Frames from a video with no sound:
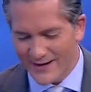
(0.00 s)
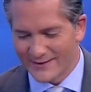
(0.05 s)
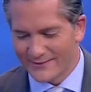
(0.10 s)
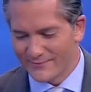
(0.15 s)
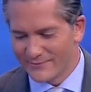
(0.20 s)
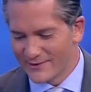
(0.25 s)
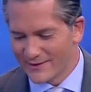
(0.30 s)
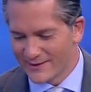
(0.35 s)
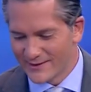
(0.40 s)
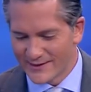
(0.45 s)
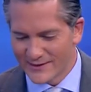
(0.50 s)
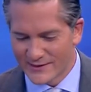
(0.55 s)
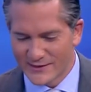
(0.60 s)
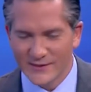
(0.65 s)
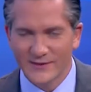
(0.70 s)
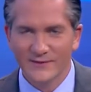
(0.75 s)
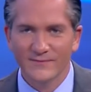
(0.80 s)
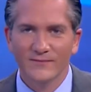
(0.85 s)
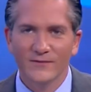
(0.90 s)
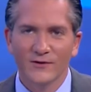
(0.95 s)
verdiğin bilgiler
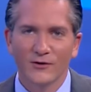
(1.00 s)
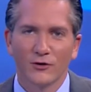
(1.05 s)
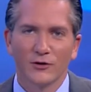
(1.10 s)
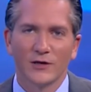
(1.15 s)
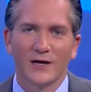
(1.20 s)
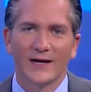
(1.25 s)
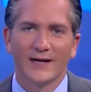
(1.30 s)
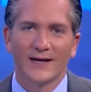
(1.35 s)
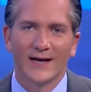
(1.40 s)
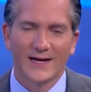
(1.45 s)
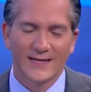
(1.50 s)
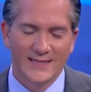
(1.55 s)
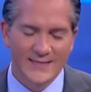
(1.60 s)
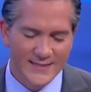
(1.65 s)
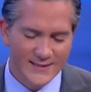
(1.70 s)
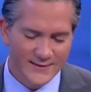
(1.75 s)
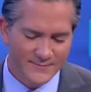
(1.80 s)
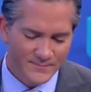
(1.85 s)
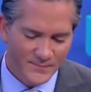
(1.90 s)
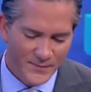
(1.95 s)
için. Kolay
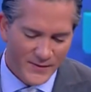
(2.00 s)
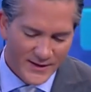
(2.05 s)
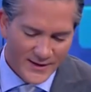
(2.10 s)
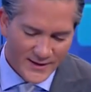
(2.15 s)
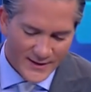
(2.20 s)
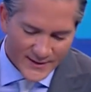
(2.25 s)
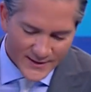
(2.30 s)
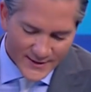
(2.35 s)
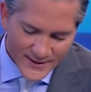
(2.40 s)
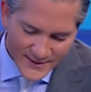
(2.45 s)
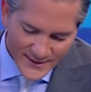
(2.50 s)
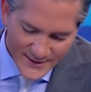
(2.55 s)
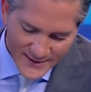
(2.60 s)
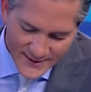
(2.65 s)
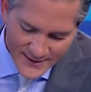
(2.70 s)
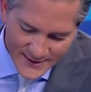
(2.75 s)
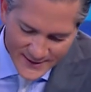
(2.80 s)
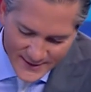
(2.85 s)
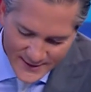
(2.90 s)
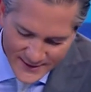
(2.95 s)
gelsin.
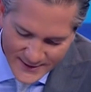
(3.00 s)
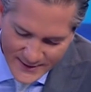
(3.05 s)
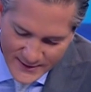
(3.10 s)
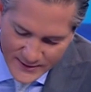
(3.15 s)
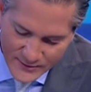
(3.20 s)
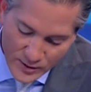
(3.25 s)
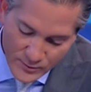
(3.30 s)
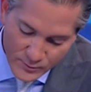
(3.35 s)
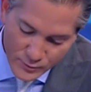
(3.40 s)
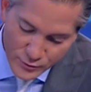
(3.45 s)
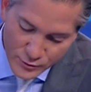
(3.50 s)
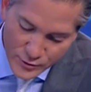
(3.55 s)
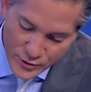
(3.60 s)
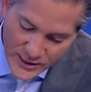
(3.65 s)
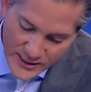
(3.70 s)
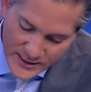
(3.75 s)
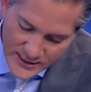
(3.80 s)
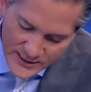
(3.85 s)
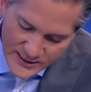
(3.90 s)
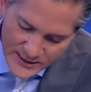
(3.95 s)
Ee, tabii bu
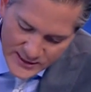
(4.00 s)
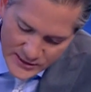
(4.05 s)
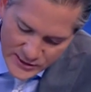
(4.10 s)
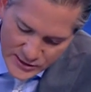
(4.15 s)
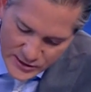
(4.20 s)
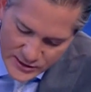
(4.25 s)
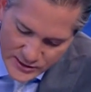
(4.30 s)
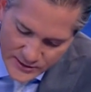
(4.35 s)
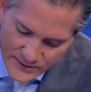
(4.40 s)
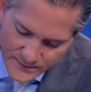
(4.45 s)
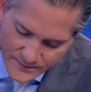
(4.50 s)
şey ilginç.